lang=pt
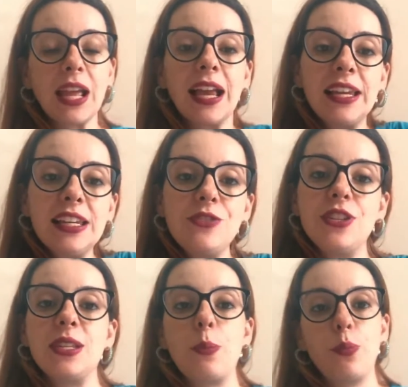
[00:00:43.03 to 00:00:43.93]
Ali ele
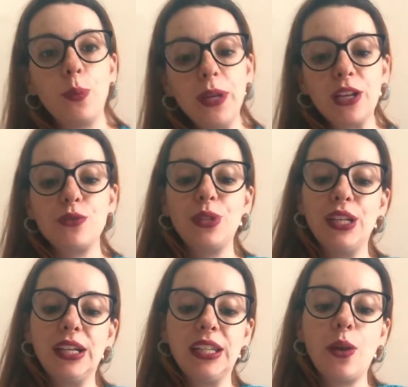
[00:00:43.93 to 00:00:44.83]
diz República
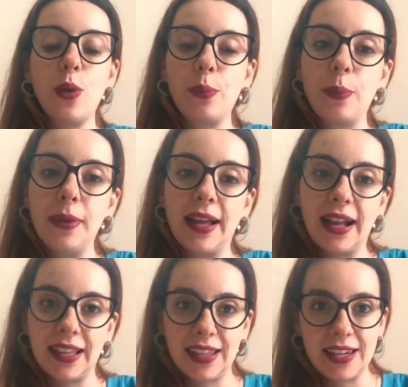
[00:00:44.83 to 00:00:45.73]
Juliana ou República
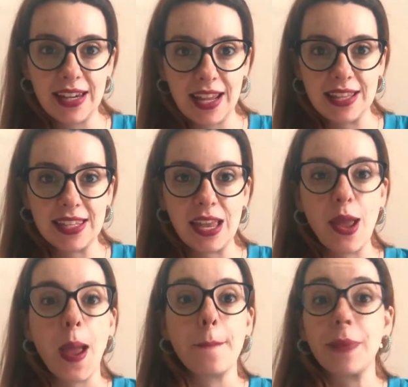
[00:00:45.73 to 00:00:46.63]
Catarinense,
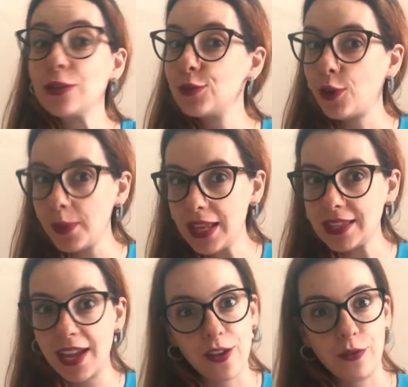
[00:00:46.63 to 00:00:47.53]
mas o nome
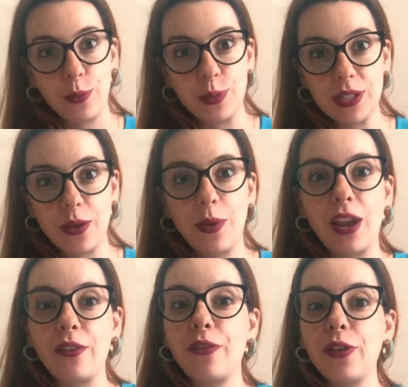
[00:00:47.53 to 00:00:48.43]
dessa revolução
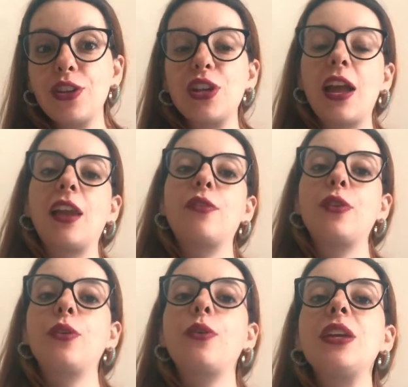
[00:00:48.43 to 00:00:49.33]
ela foi, ela
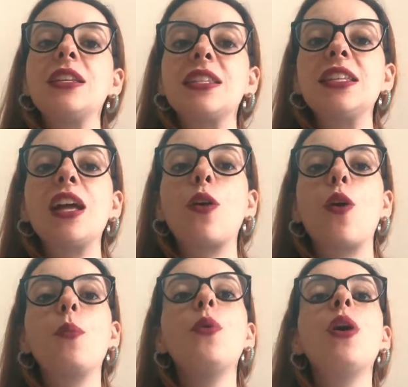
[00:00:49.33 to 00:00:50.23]
foi conhecida
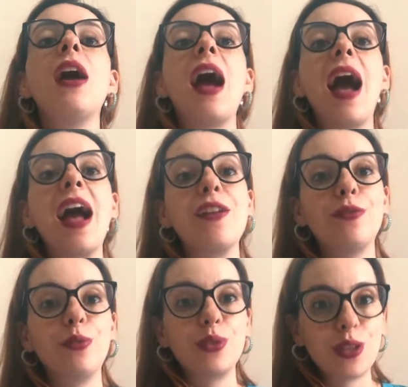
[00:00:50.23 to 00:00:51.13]
como a
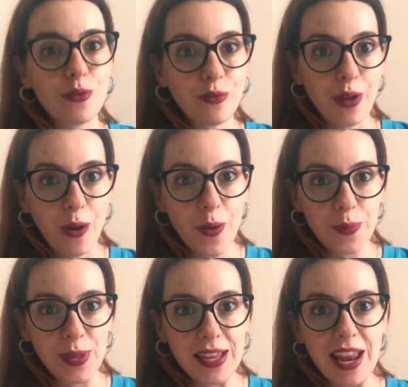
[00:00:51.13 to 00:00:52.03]
Revolução
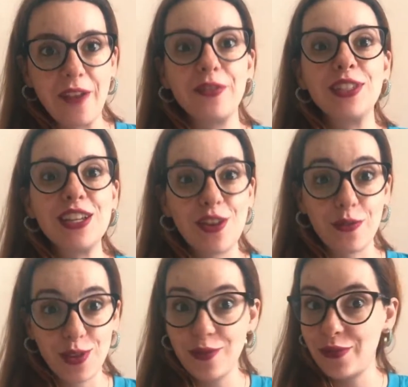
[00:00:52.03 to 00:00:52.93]
Farroupilha. Vocês já
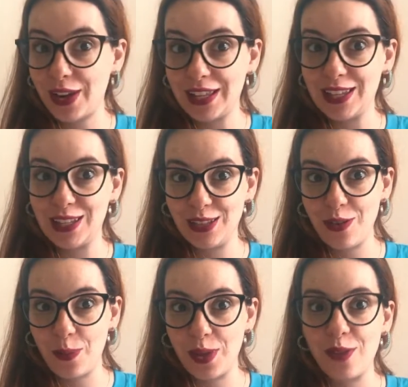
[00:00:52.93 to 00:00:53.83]
ouviram falar desse
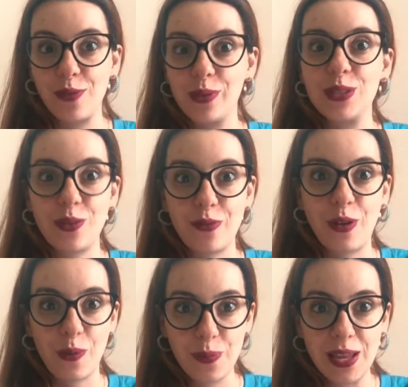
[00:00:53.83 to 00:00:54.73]
nome, Revolução
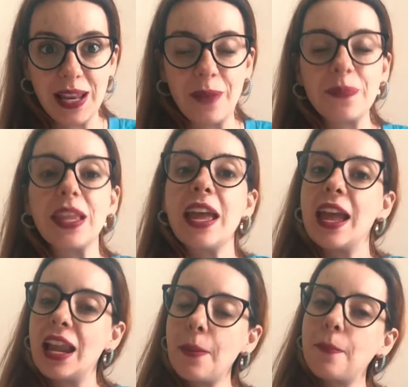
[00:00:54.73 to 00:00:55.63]
Farroupilha?
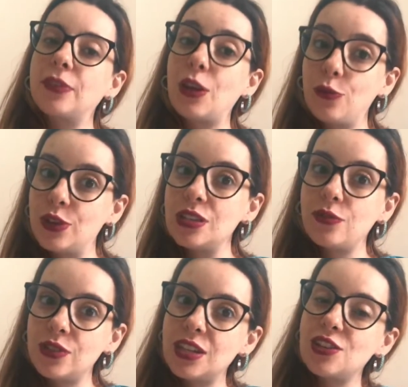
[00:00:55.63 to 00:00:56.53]
Ela
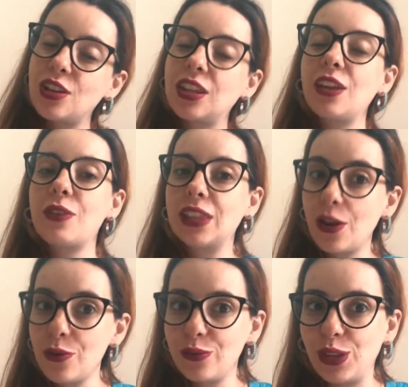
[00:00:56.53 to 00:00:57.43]
talvez vocês já tenham
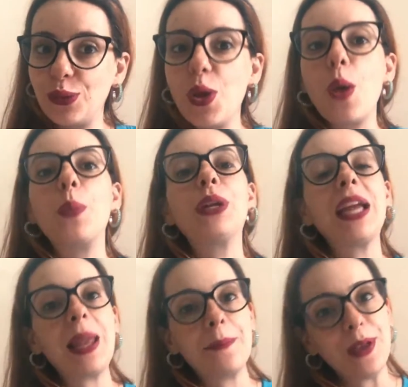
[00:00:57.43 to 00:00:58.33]
até ouvido,
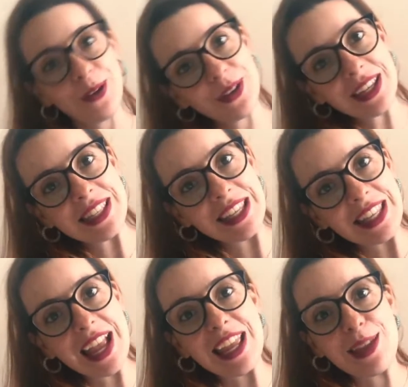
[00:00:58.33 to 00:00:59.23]
porque ela é bem
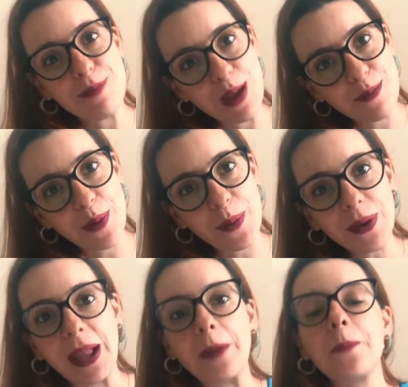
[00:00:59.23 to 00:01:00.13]
conhecida e bem
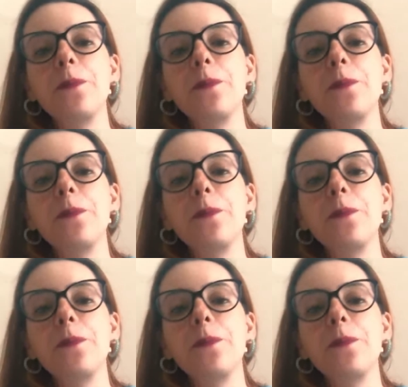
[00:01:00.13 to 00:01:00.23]
popular.